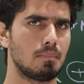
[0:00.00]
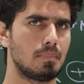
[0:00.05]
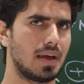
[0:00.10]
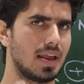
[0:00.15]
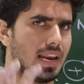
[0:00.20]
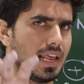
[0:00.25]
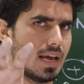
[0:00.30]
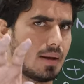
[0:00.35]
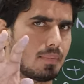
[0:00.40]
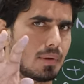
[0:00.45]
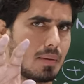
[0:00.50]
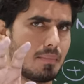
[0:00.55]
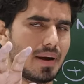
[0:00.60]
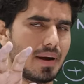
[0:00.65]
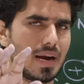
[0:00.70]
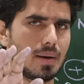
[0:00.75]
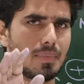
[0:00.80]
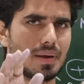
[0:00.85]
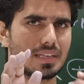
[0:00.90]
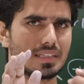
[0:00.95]
पहले आपके
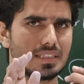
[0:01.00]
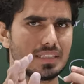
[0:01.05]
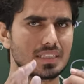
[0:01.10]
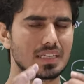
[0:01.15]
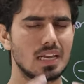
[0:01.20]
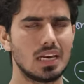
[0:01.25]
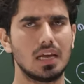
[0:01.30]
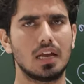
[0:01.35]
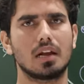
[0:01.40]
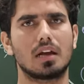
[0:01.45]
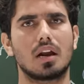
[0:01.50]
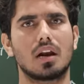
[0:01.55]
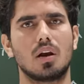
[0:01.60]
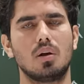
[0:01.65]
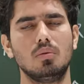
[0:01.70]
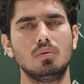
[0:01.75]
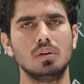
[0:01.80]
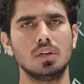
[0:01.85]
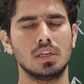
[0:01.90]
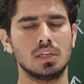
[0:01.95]
माइंड में एक चीज क्लियर कर रहा
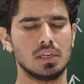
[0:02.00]
हूं